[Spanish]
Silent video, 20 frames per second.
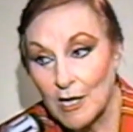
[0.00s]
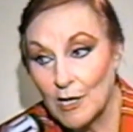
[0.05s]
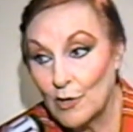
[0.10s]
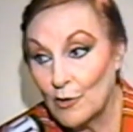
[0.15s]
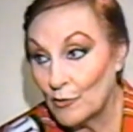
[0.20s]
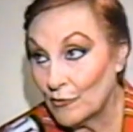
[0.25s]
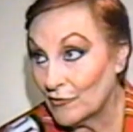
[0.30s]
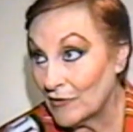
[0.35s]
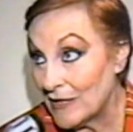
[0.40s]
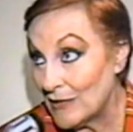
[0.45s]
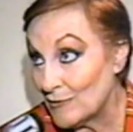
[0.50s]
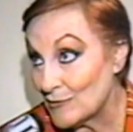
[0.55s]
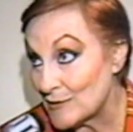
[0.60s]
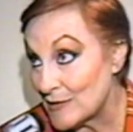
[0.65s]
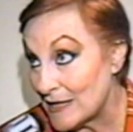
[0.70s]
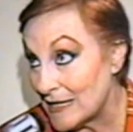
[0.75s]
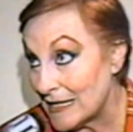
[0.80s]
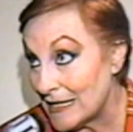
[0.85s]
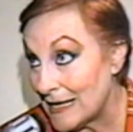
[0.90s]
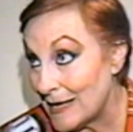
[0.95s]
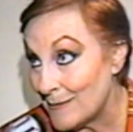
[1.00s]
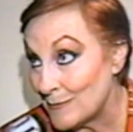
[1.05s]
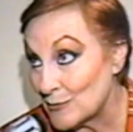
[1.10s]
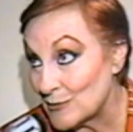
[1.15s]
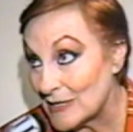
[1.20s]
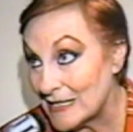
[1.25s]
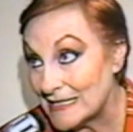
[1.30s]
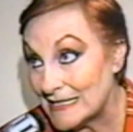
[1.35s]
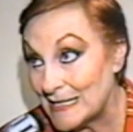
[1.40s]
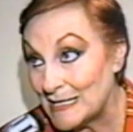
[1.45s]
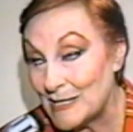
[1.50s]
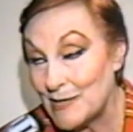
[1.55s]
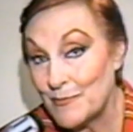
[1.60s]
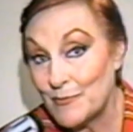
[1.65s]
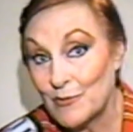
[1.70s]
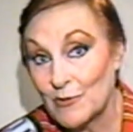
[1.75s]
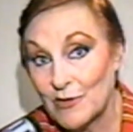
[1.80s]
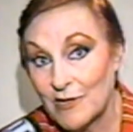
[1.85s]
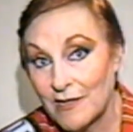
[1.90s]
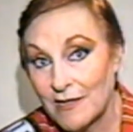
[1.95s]
los que nos dedicamos a este
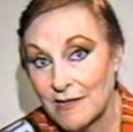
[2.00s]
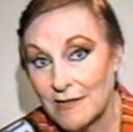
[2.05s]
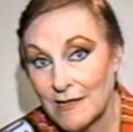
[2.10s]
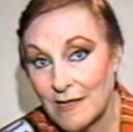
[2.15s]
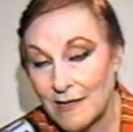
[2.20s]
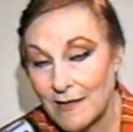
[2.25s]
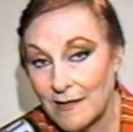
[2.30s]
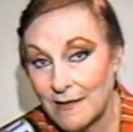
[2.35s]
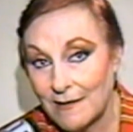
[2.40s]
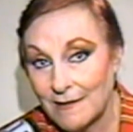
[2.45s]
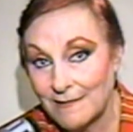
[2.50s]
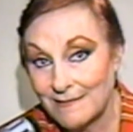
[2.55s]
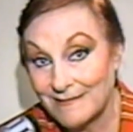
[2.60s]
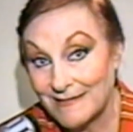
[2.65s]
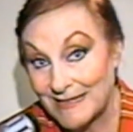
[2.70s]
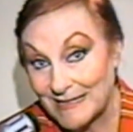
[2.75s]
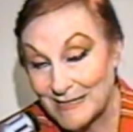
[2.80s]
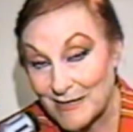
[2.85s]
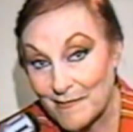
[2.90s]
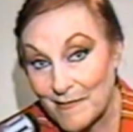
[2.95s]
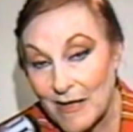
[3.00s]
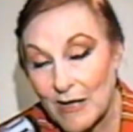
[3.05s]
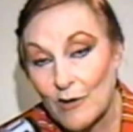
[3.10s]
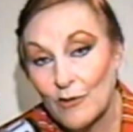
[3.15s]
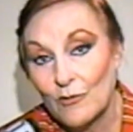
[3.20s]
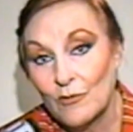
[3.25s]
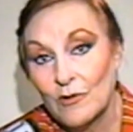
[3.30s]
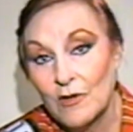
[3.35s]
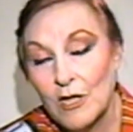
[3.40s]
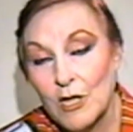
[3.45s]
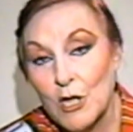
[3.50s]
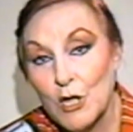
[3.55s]
tipo de, trabajo,